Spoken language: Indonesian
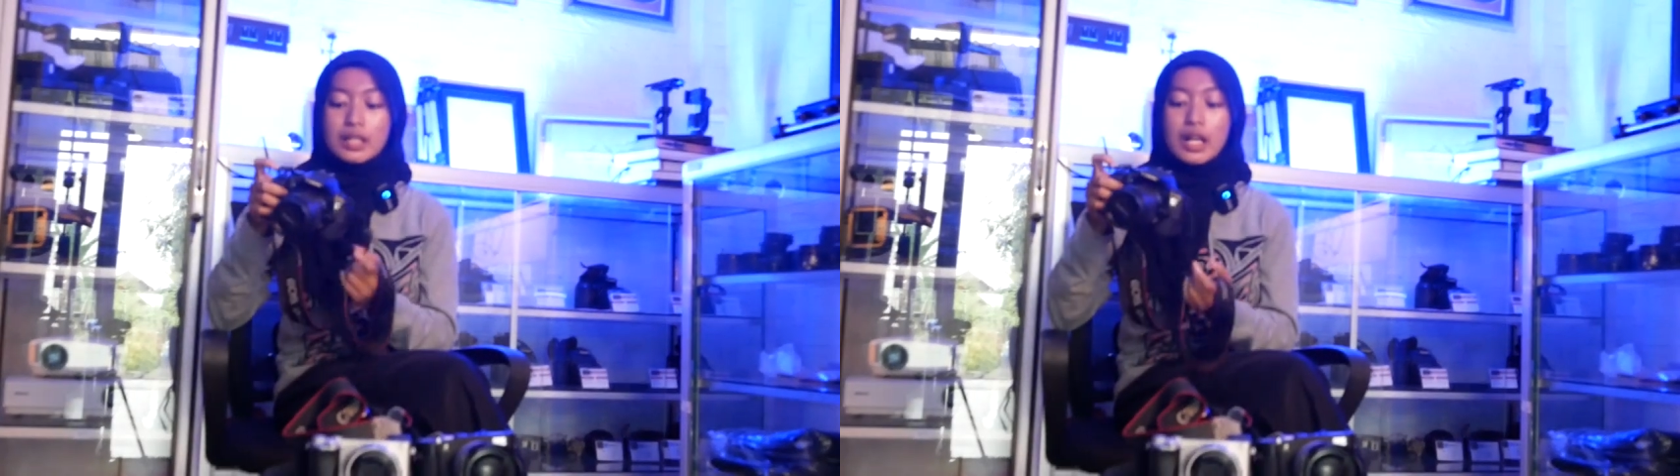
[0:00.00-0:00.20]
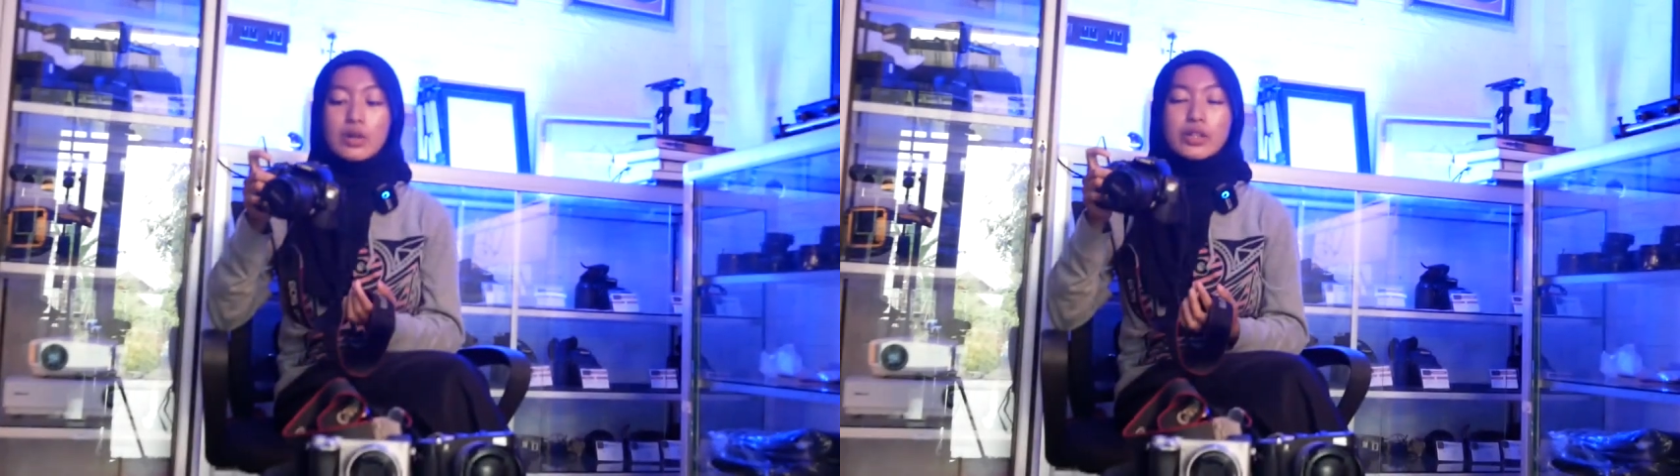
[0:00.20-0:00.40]

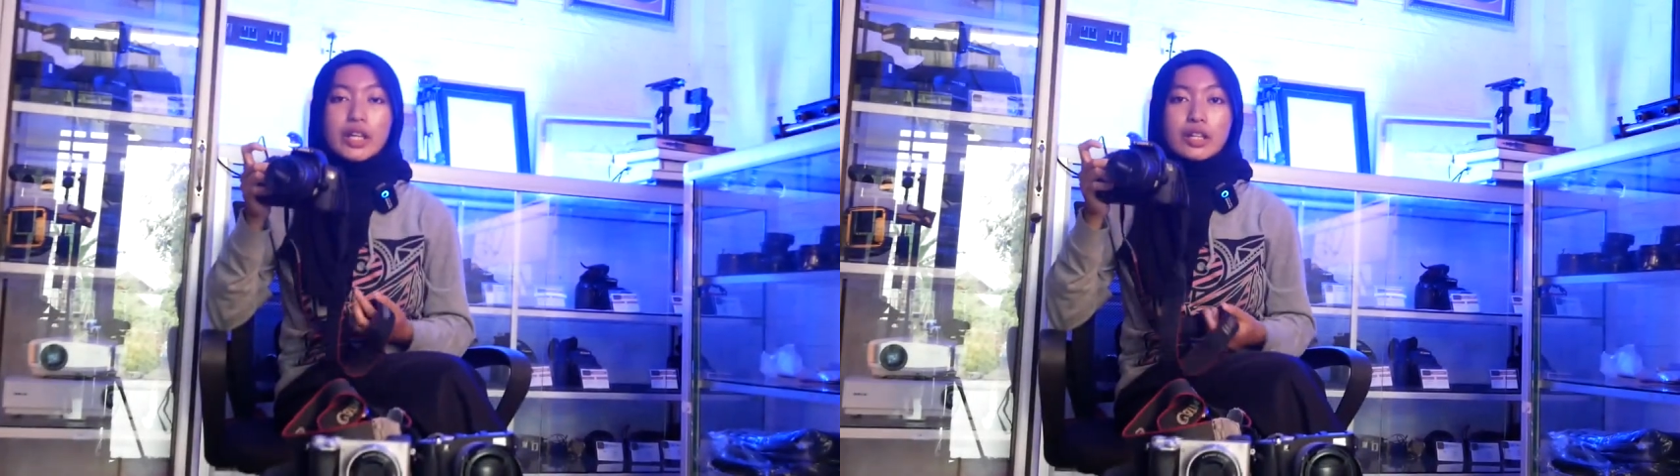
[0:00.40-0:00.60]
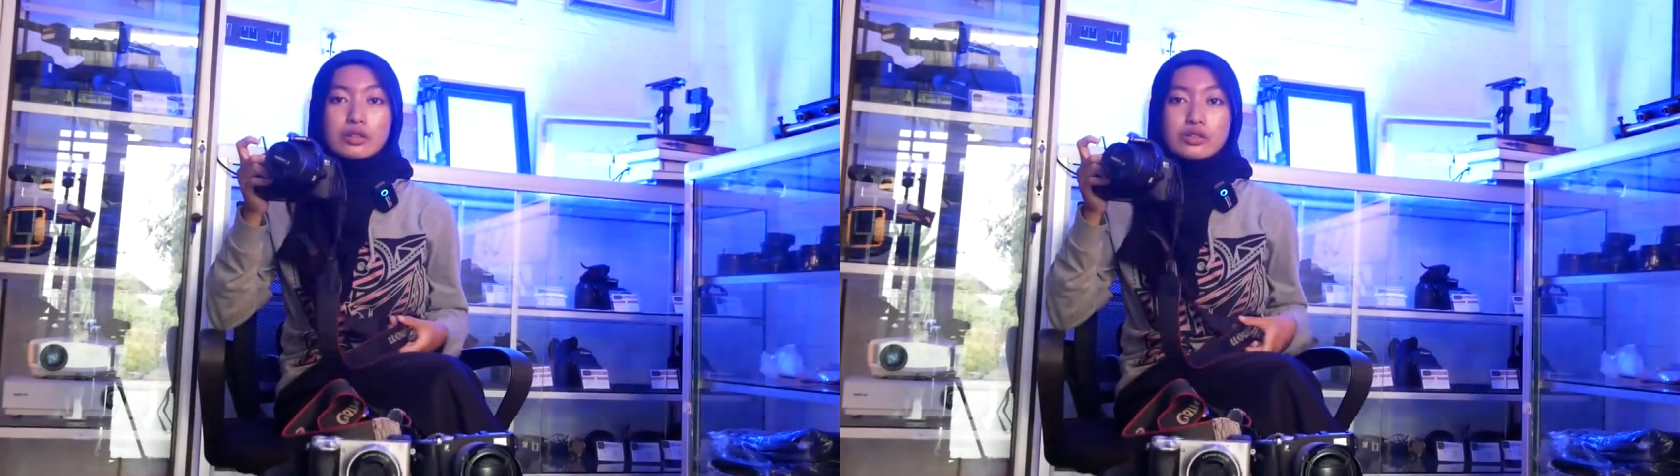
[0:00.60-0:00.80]
kalau
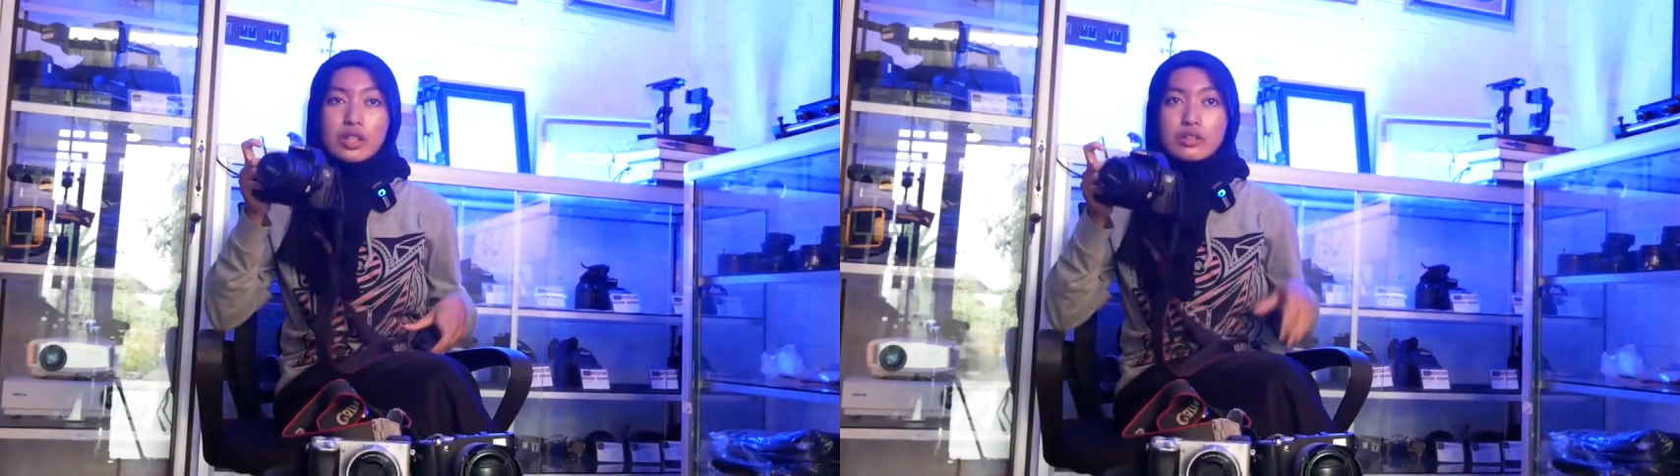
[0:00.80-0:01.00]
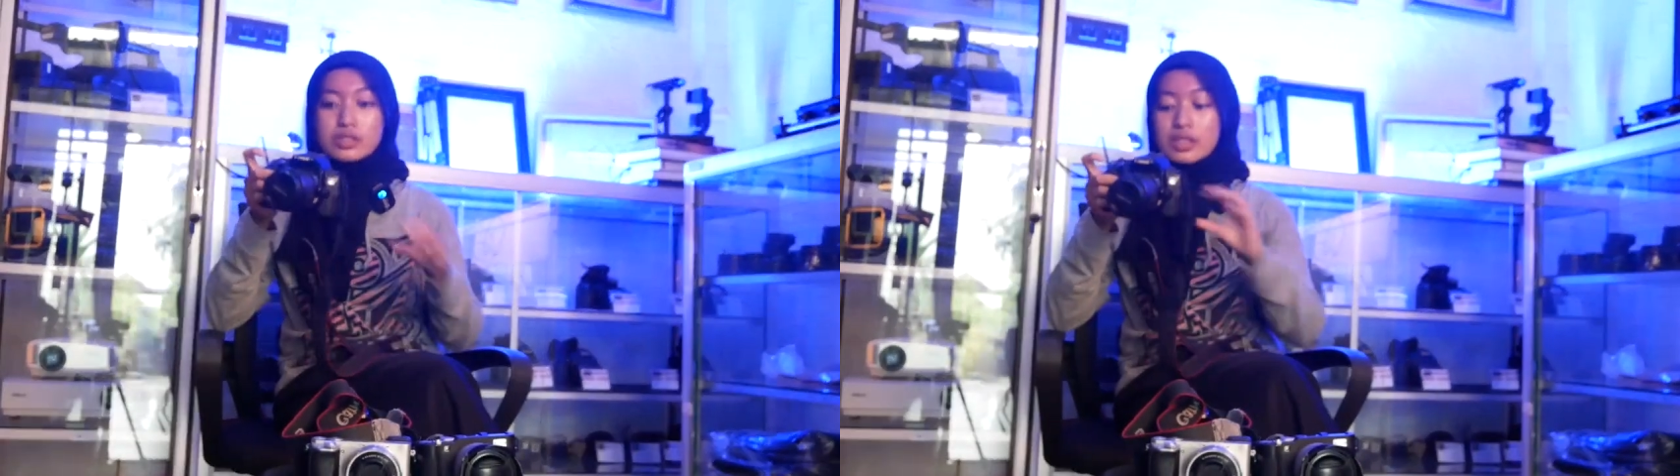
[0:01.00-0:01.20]
Canon
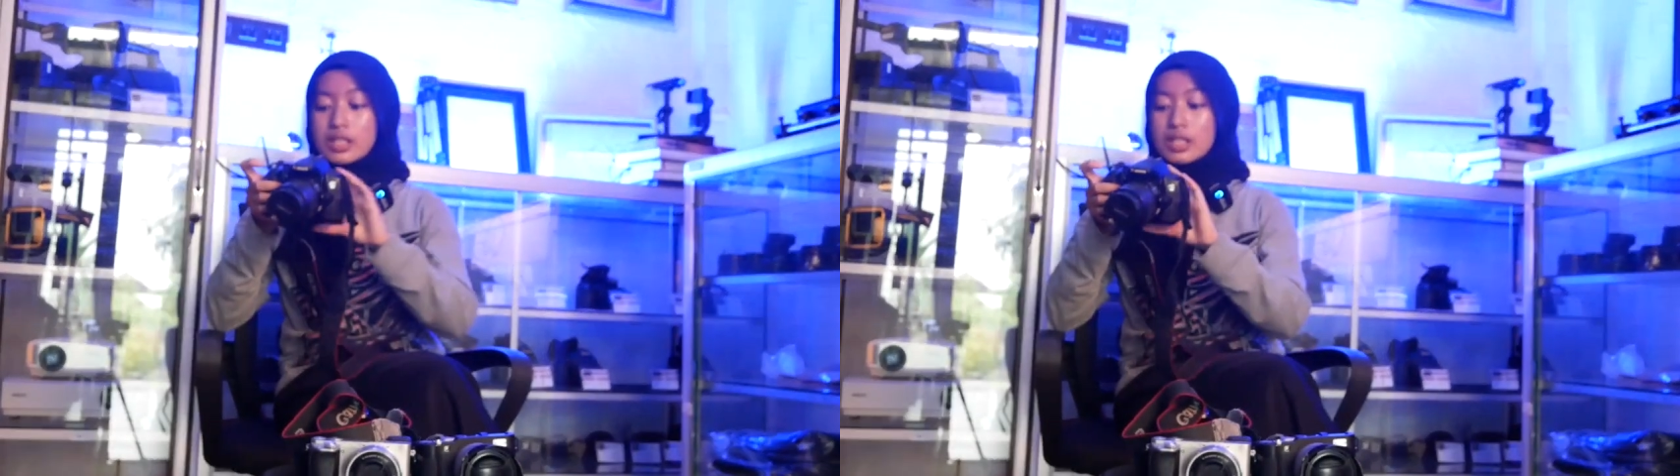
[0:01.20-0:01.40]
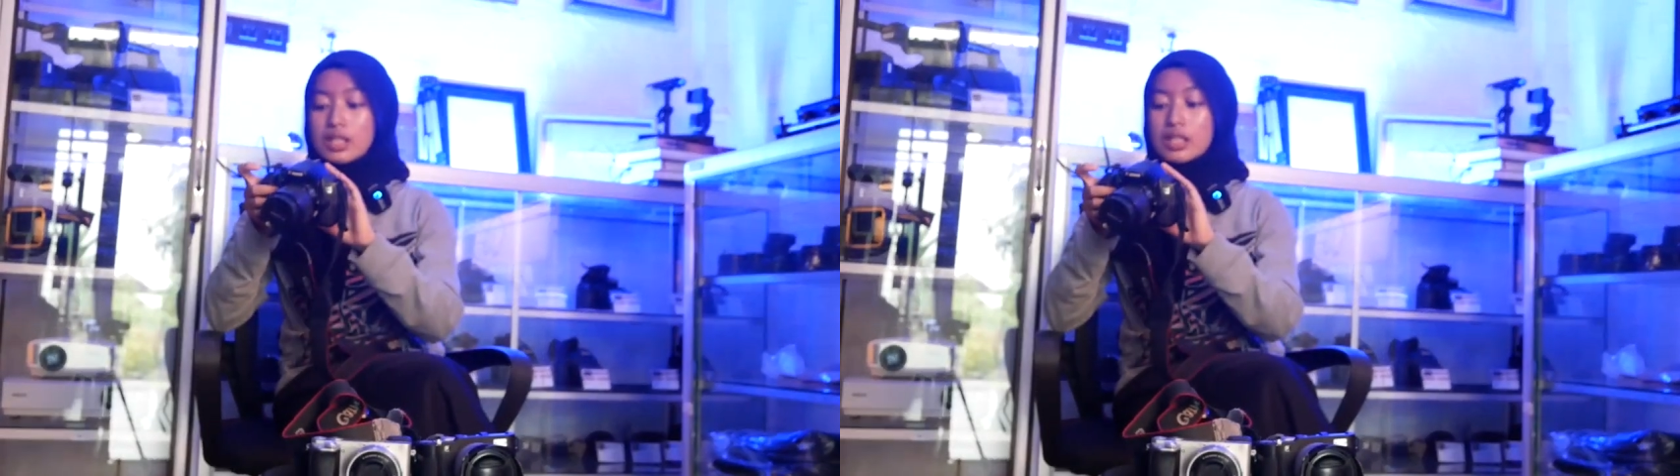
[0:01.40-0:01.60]

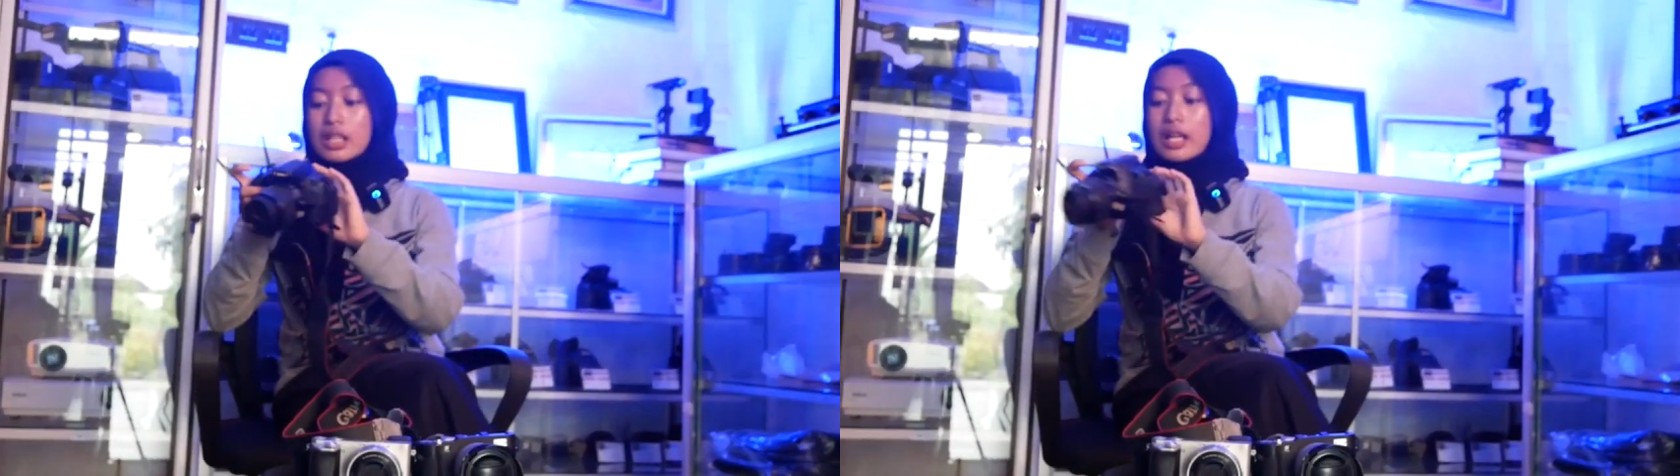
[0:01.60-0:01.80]
700D ini